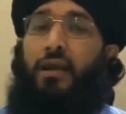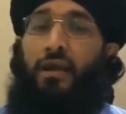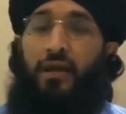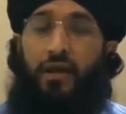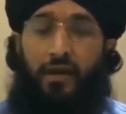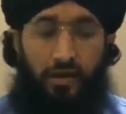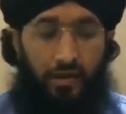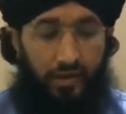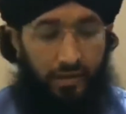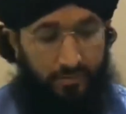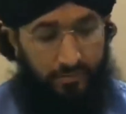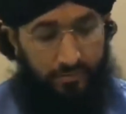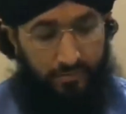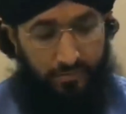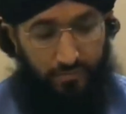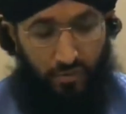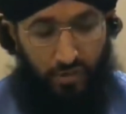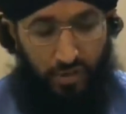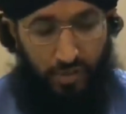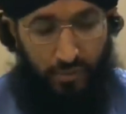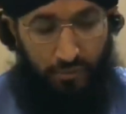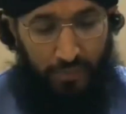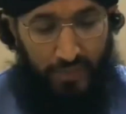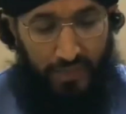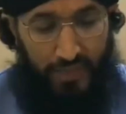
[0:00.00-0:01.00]
देखा
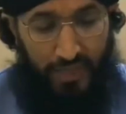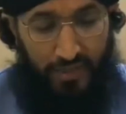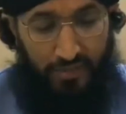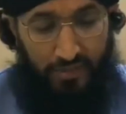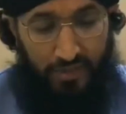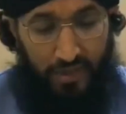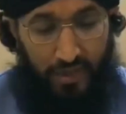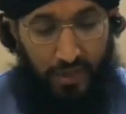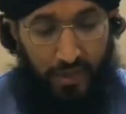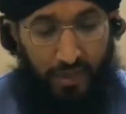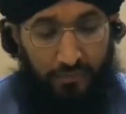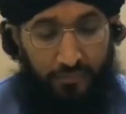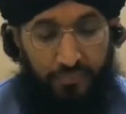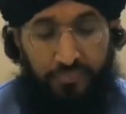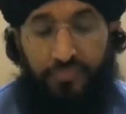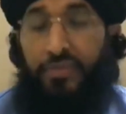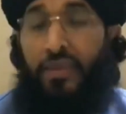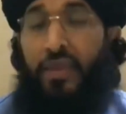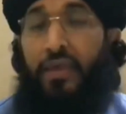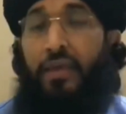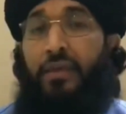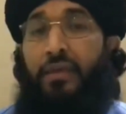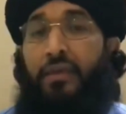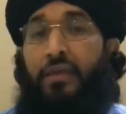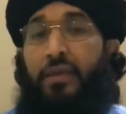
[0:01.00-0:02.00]
मुझे पता चला
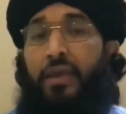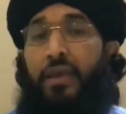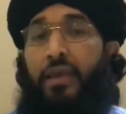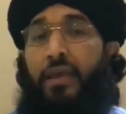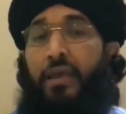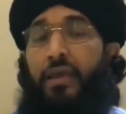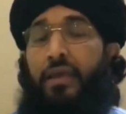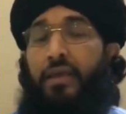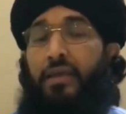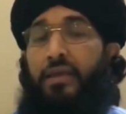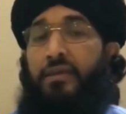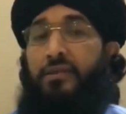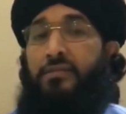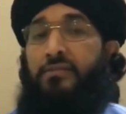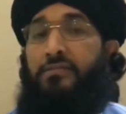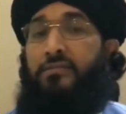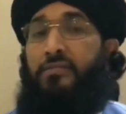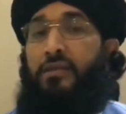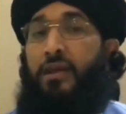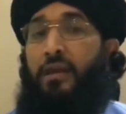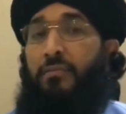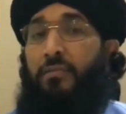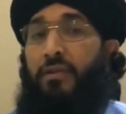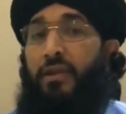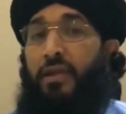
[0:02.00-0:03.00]
कि इस
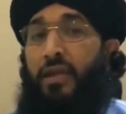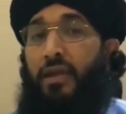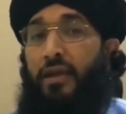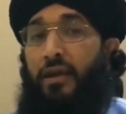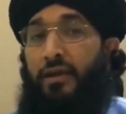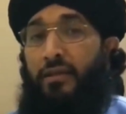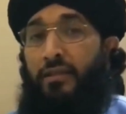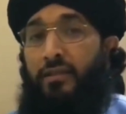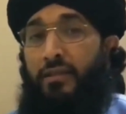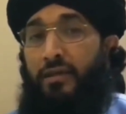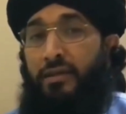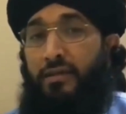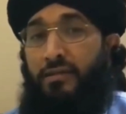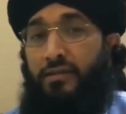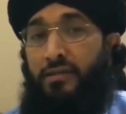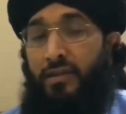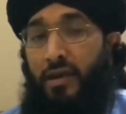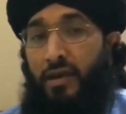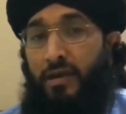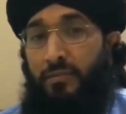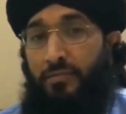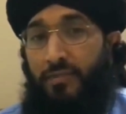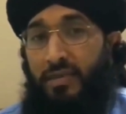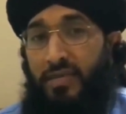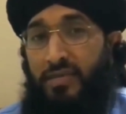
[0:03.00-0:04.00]
ड्रामे के अंदर
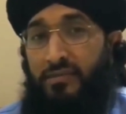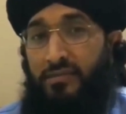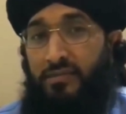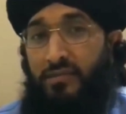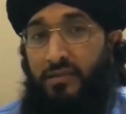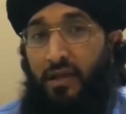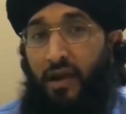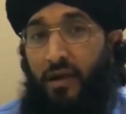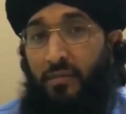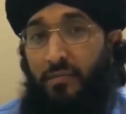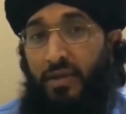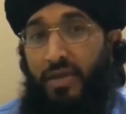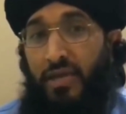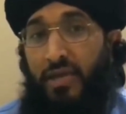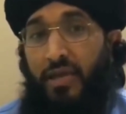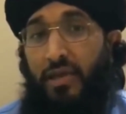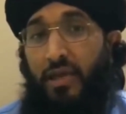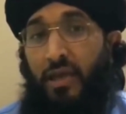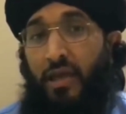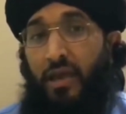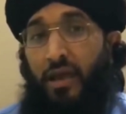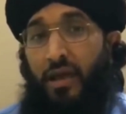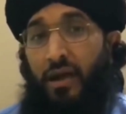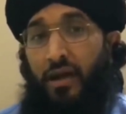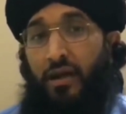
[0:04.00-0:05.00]
जनाब इस्लामी
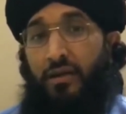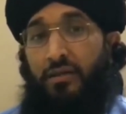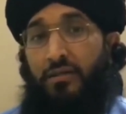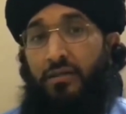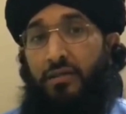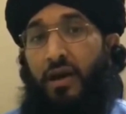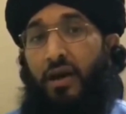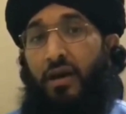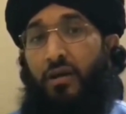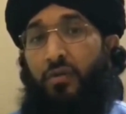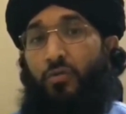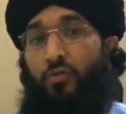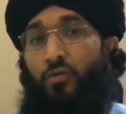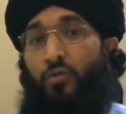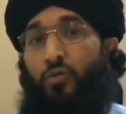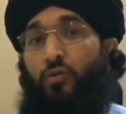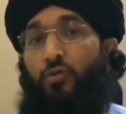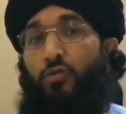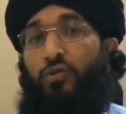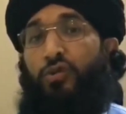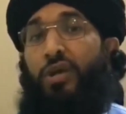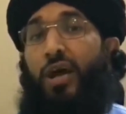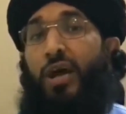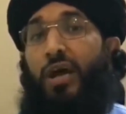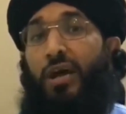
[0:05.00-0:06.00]
अकदार को
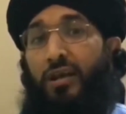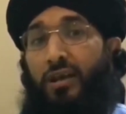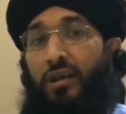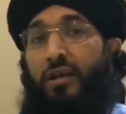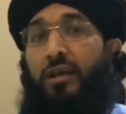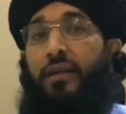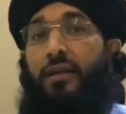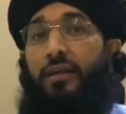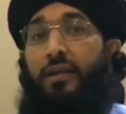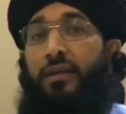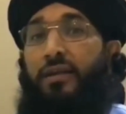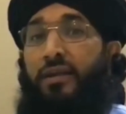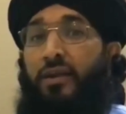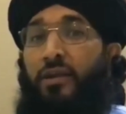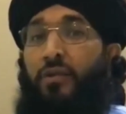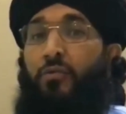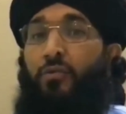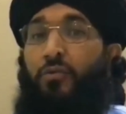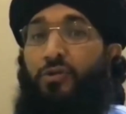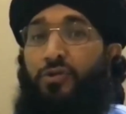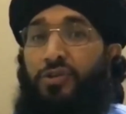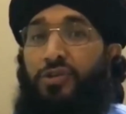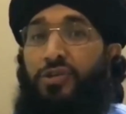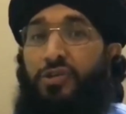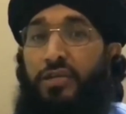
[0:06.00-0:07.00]
उजागर करने की
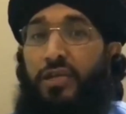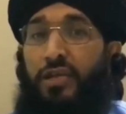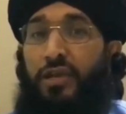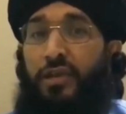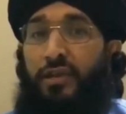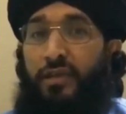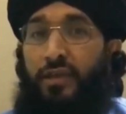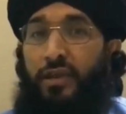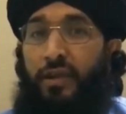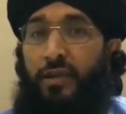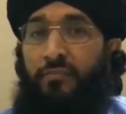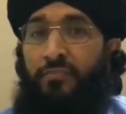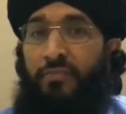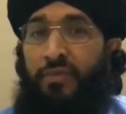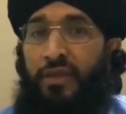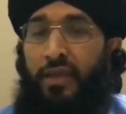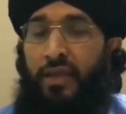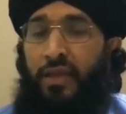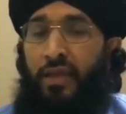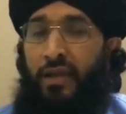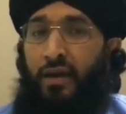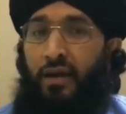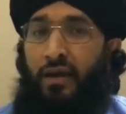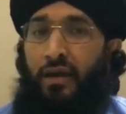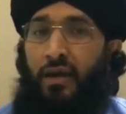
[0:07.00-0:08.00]
कोशिश की गई
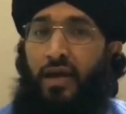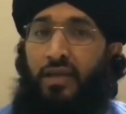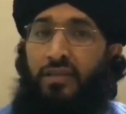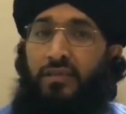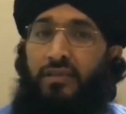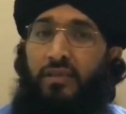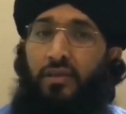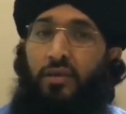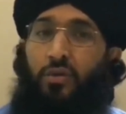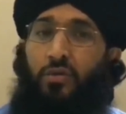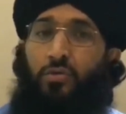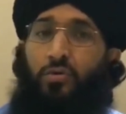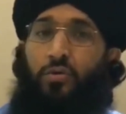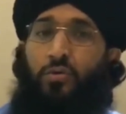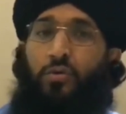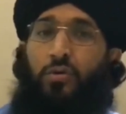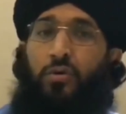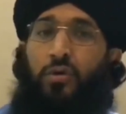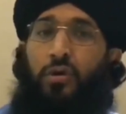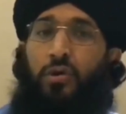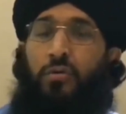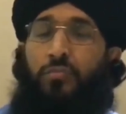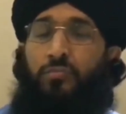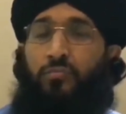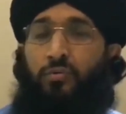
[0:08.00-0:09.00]
है गाजी और
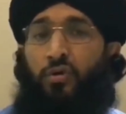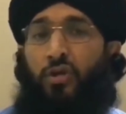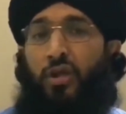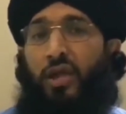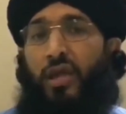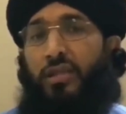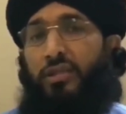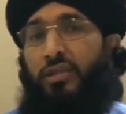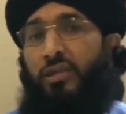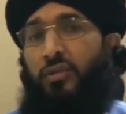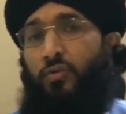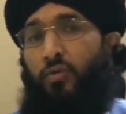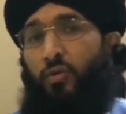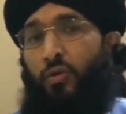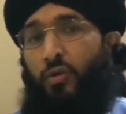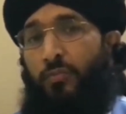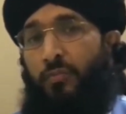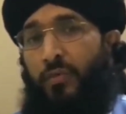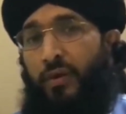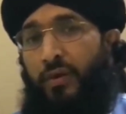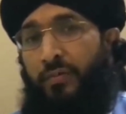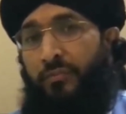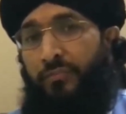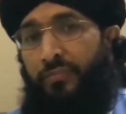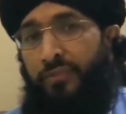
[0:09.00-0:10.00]
तहरल बुनियादी तौर
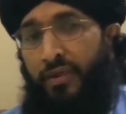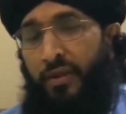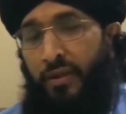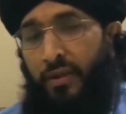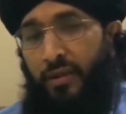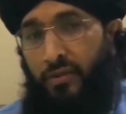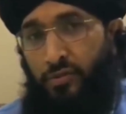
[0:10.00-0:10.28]
पर